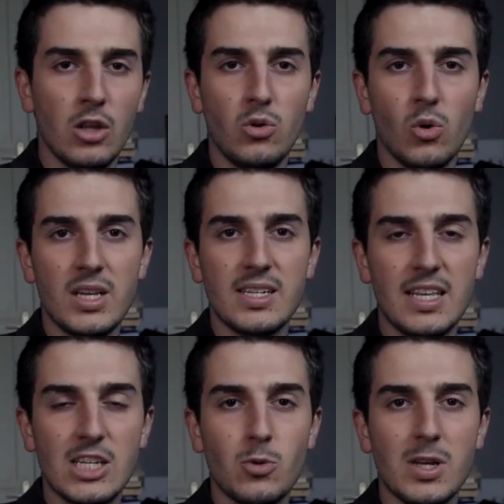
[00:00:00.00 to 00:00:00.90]
dans les
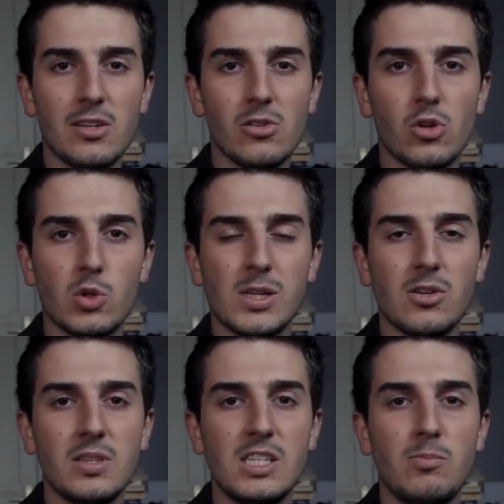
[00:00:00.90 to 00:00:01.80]
années
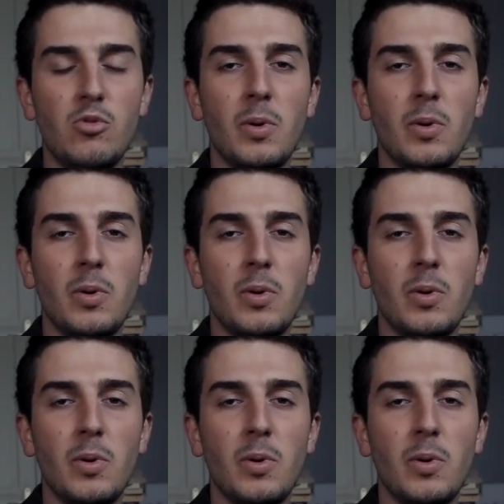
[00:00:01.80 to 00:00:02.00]
60-70.